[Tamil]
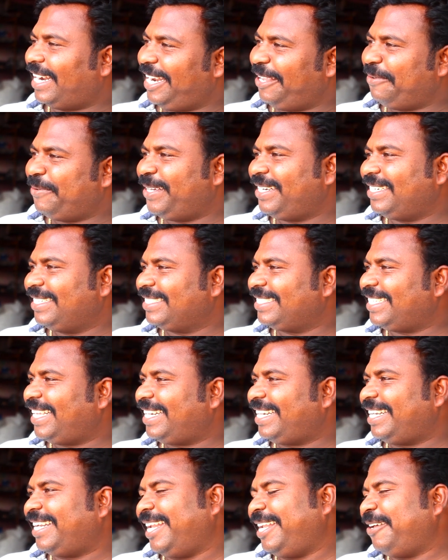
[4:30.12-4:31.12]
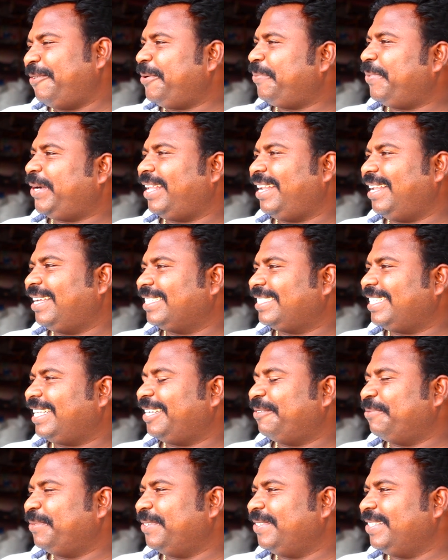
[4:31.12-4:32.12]
கண்டிப்பாக இருக்குங்க சார் நல்லாவே பண்ணலாங்க
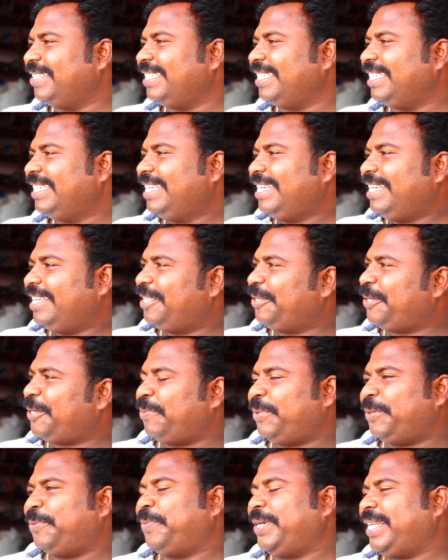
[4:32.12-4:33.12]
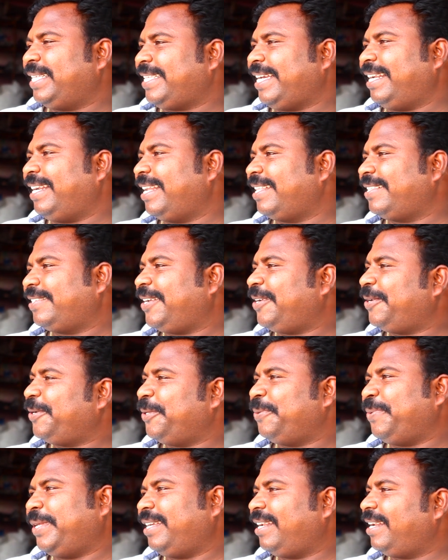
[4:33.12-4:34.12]
சார் நம்ம வந்து இது நம்ம பெருசாக நினச்சோம்
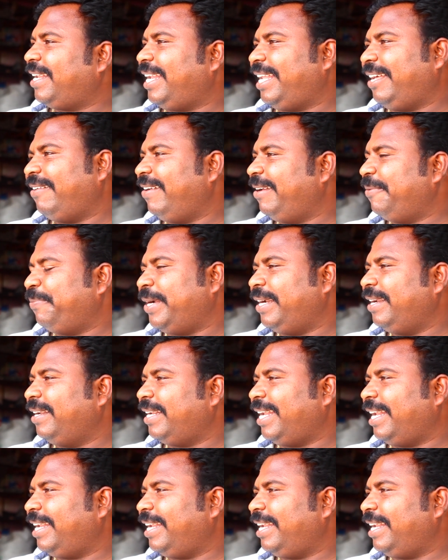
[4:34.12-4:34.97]
இது பார்த்தீங்கன்னா நல்லாவே பண்ணு